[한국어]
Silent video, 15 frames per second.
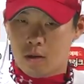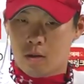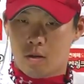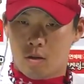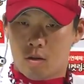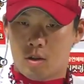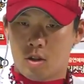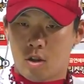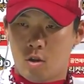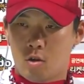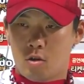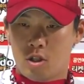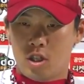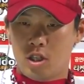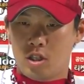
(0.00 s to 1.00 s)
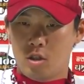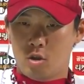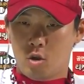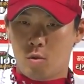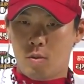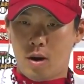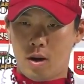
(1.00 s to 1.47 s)
어, 처, 시즌
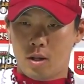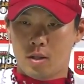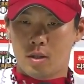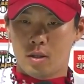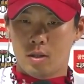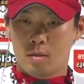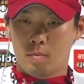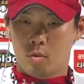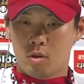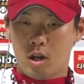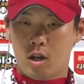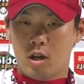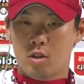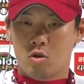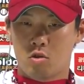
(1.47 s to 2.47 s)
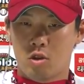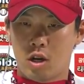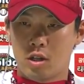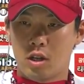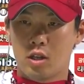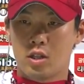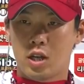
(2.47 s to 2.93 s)
초반보다
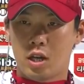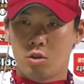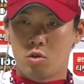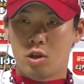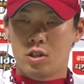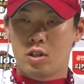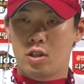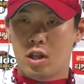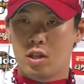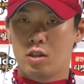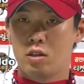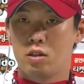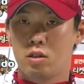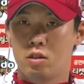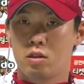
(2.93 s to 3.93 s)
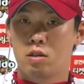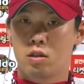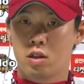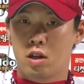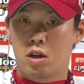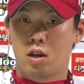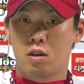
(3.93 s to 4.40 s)
중간에 이제 안 좋았을 때는
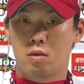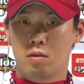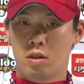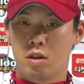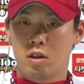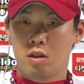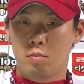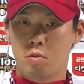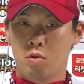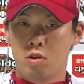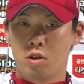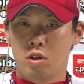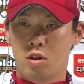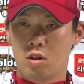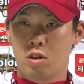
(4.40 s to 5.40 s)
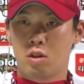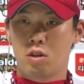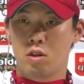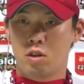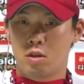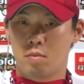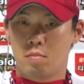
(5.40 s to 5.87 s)
제가 히팅
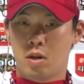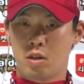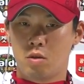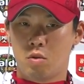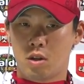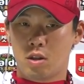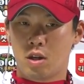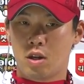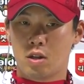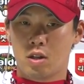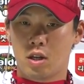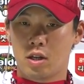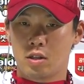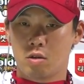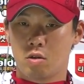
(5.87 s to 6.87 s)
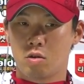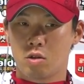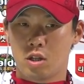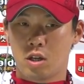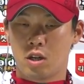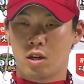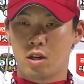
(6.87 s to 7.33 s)
포인트를 많이 왔다 갔다 해서
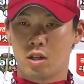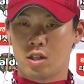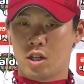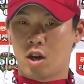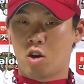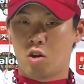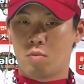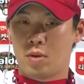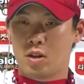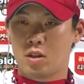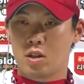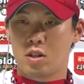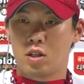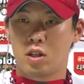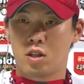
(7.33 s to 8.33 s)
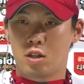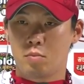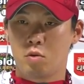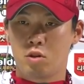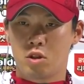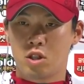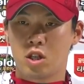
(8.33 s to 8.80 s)
제가 저만의 이제
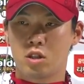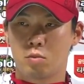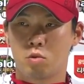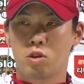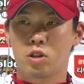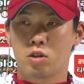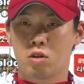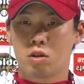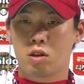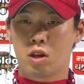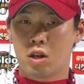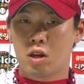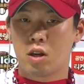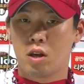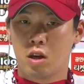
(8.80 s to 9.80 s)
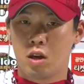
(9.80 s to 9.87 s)
히팅 포인트를 찾지 못했었는데